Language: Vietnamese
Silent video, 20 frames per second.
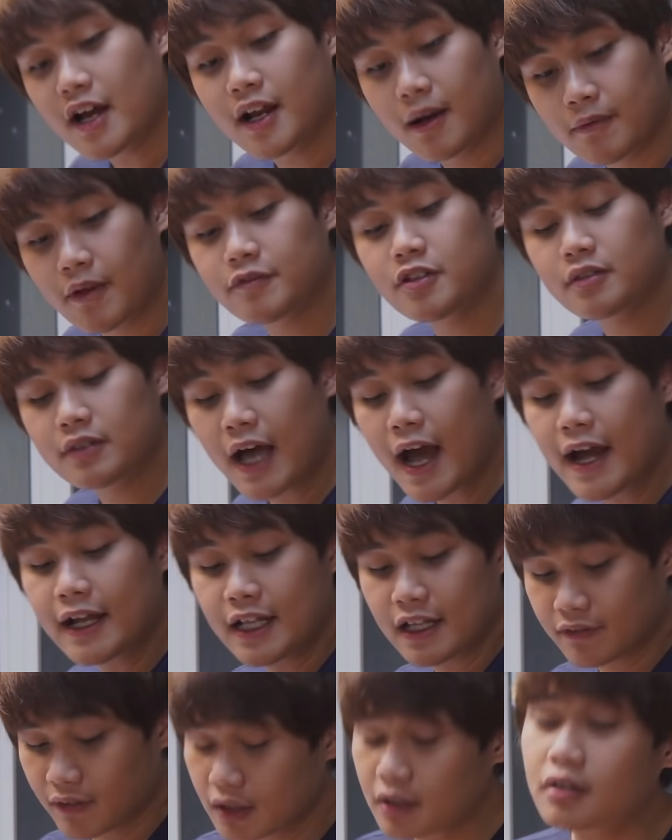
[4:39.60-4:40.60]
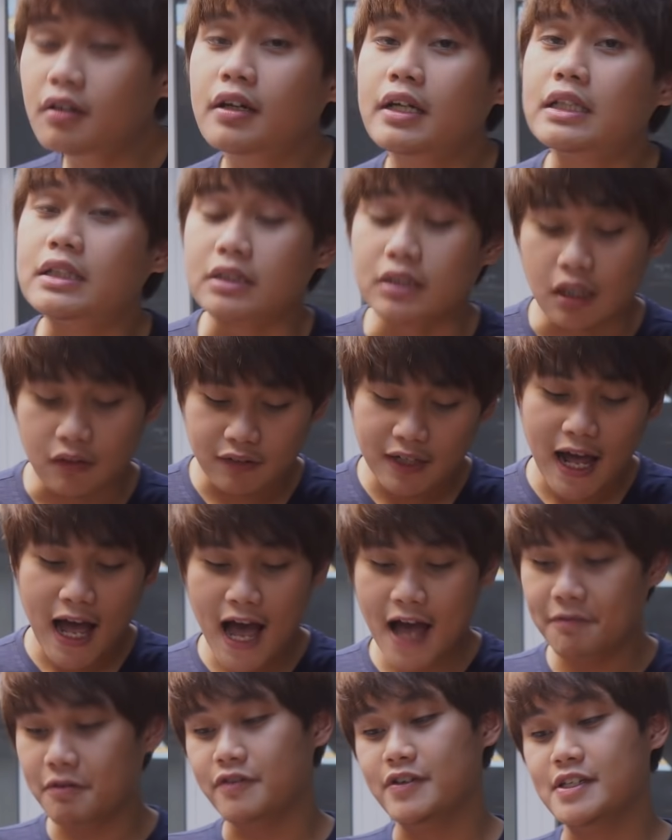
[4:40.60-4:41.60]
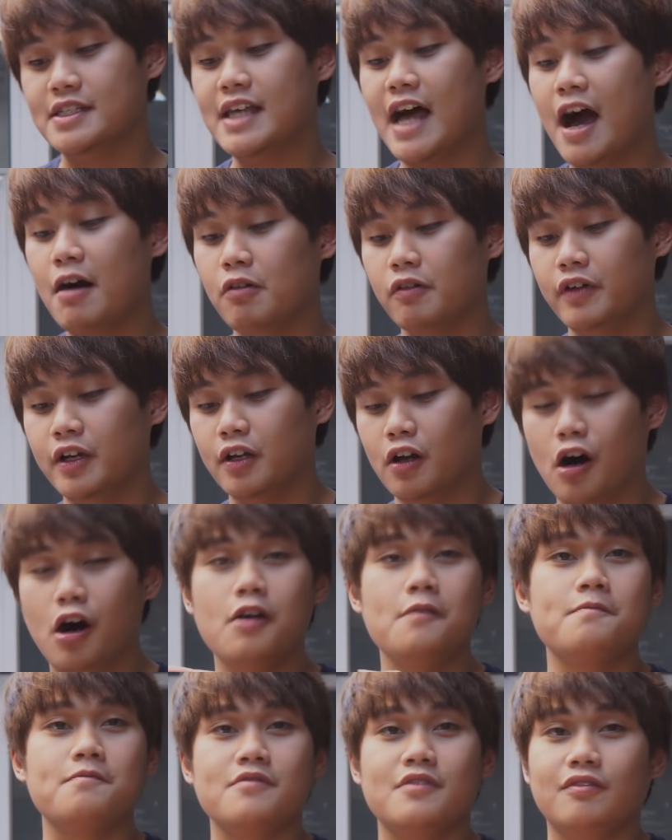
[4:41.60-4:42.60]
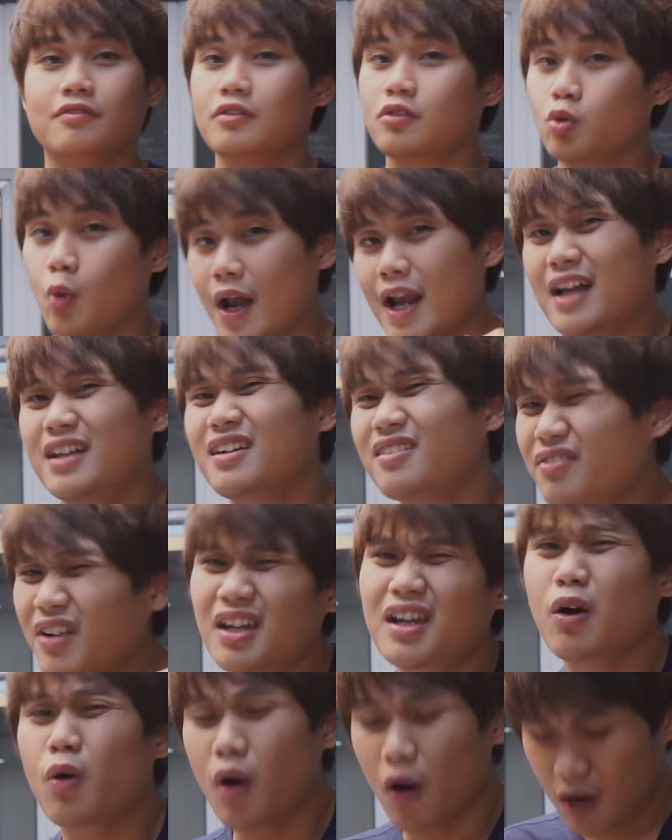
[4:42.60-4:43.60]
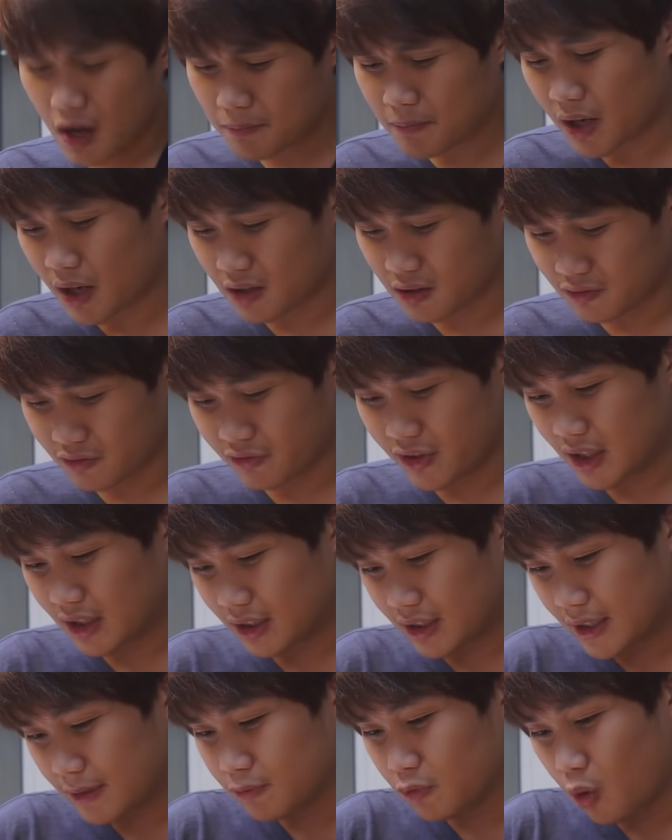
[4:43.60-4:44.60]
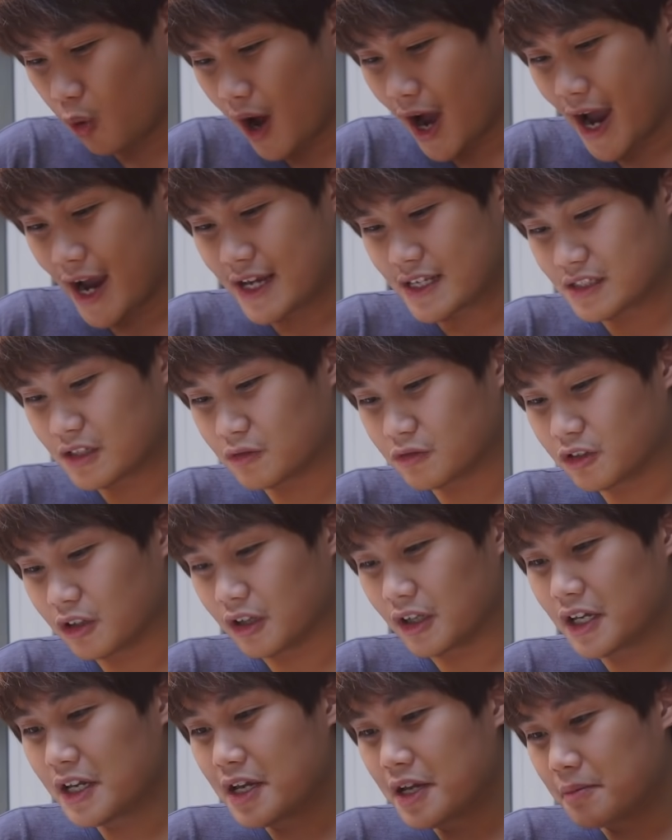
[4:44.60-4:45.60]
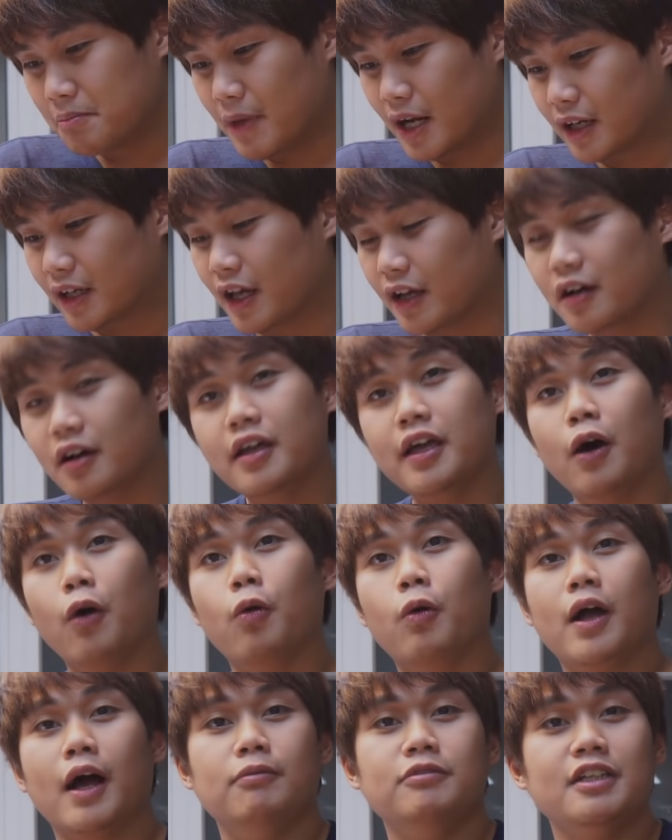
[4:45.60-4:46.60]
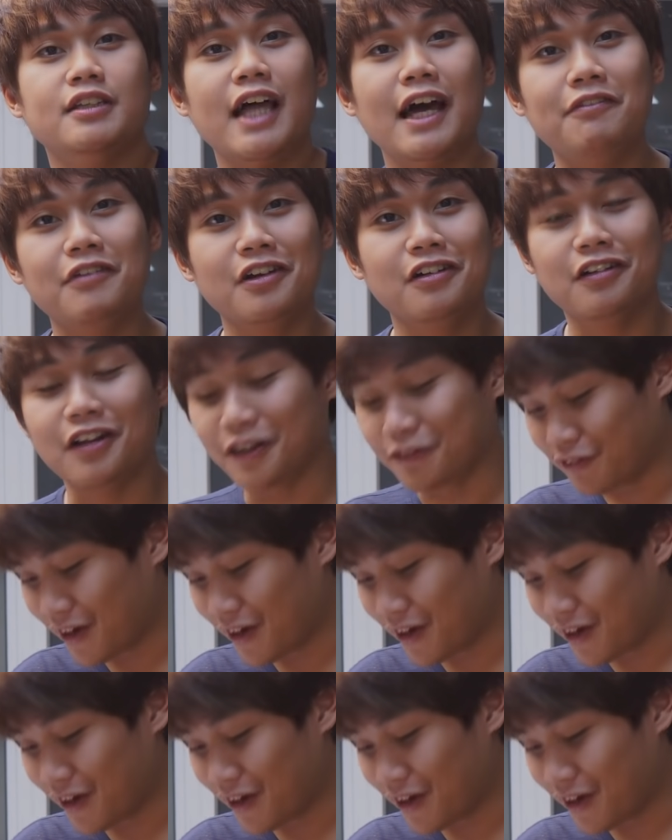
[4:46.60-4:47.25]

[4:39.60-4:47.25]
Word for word: giác cầm nắm trên tay thì vẫn cực kỳ sướng và đã. Bởi vì sao? Bởi vì nó toàn là những vật liệu cao cấp mà, viền kim loại xong rồi mặt kính các kiểu, cầm trên tay vẫn cực kỳ